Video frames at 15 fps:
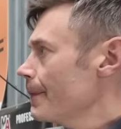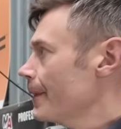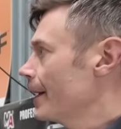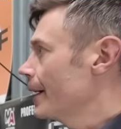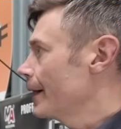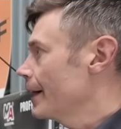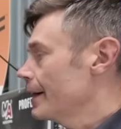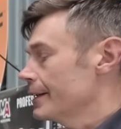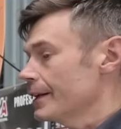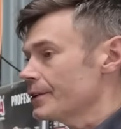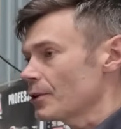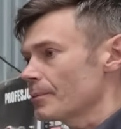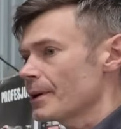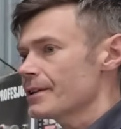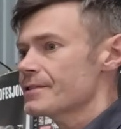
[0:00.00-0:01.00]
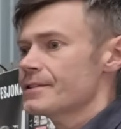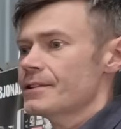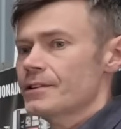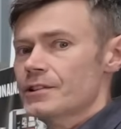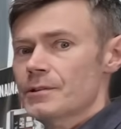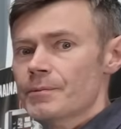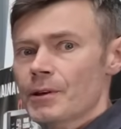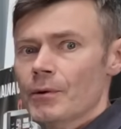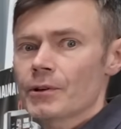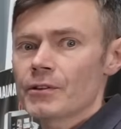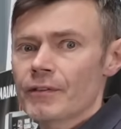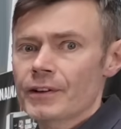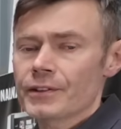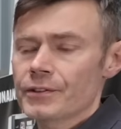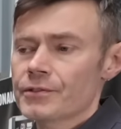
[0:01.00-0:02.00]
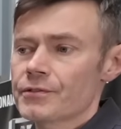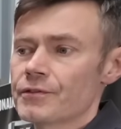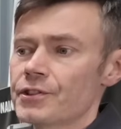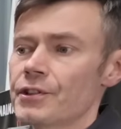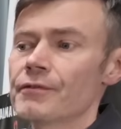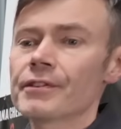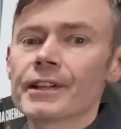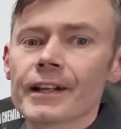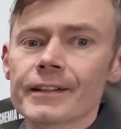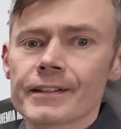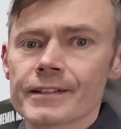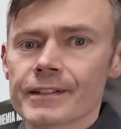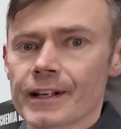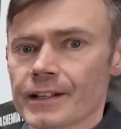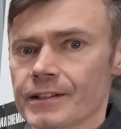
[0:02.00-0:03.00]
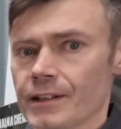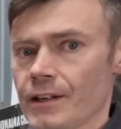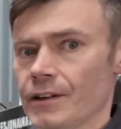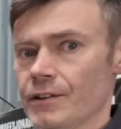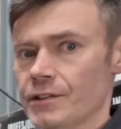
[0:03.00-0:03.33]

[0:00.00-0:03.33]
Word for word: E, natomiast szybkie ładowanie oczywiście wydatnie skraca